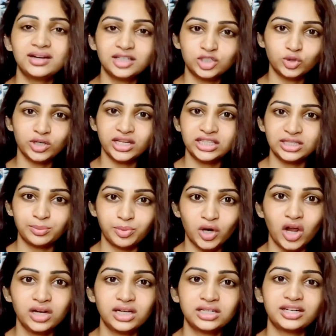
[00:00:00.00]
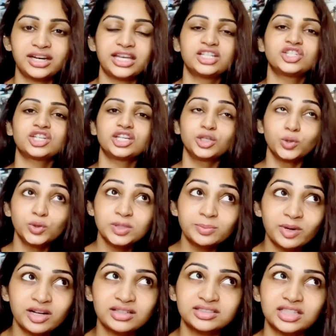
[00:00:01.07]
அர்த்தோட இந்த ப்ராடக்ட் ரேஞ்சை யூஸ்
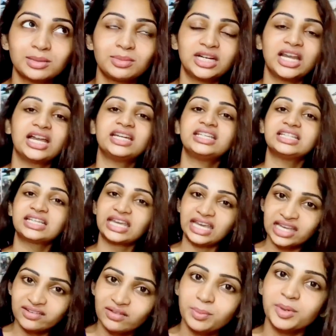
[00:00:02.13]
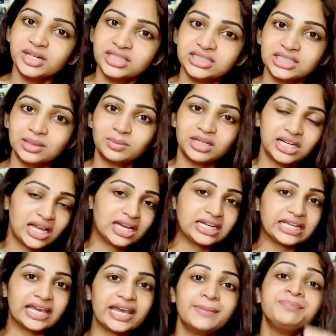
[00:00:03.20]
பண்ணுறதுக்கு முன்னாடி இதை கேள்விப்படுறதுக்கு
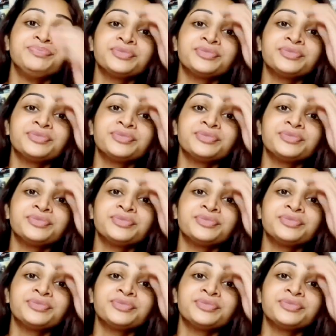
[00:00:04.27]
முன்னாடியே